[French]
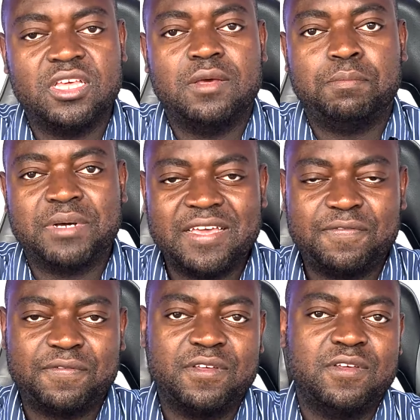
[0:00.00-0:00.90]

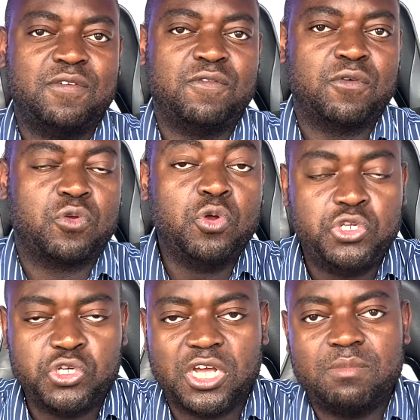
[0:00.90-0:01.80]
Bref,
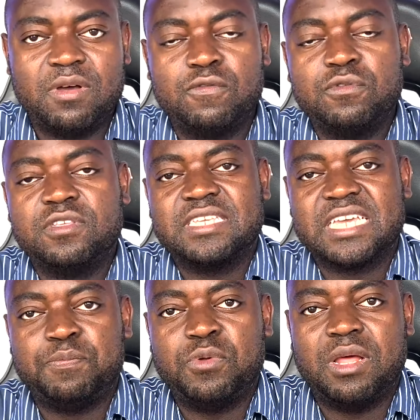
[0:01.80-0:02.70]
culturellement, vous ne serez
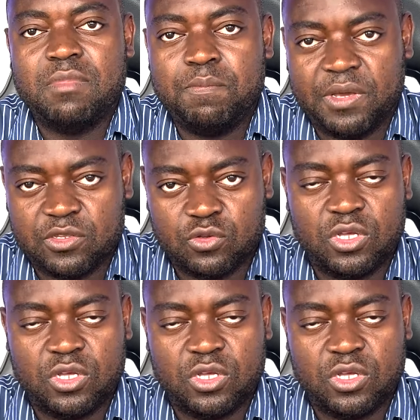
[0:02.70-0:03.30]
plus la même personne.